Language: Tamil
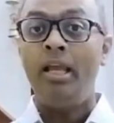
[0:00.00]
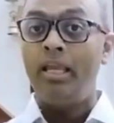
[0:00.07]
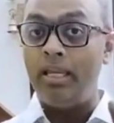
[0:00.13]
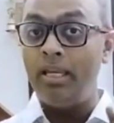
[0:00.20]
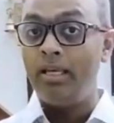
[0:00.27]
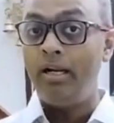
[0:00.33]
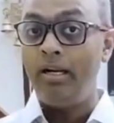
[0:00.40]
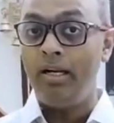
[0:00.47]

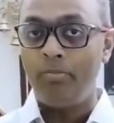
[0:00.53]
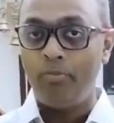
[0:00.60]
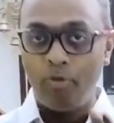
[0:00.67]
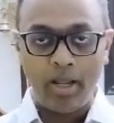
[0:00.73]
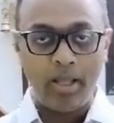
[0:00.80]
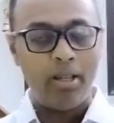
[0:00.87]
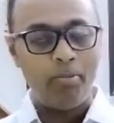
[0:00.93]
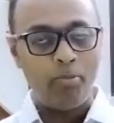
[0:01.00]
இரண்டு முறை
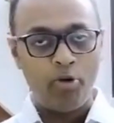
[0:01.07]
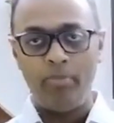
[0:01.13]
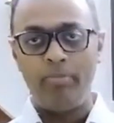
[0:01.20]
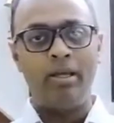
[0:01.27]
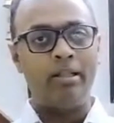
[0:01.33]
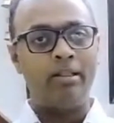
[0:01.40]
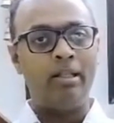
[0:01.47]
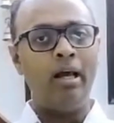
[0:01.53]

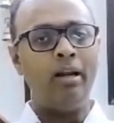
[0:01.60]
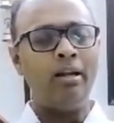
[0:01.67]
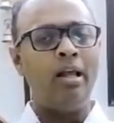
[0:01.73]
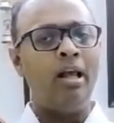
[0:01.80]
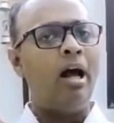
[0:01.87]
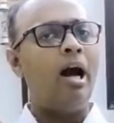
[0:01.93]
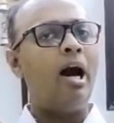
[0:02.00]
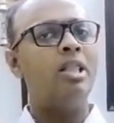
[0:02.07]
மொழிபெயர்த்தார்
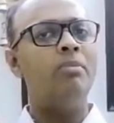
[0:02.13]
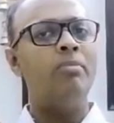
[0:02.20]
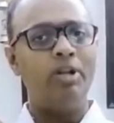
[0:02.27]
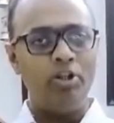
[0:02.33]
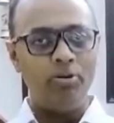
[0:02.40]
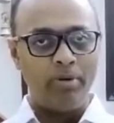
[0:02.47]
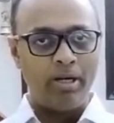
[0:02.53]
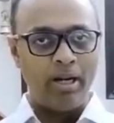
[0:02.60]
அது
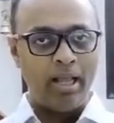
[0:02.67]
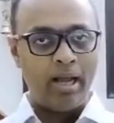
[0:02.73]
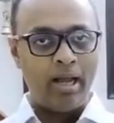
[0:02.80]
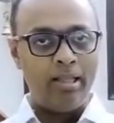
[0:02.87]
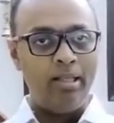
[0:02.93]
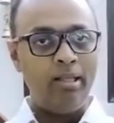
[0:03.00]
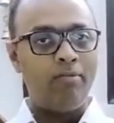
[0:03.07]
மட்டும் கிடையாது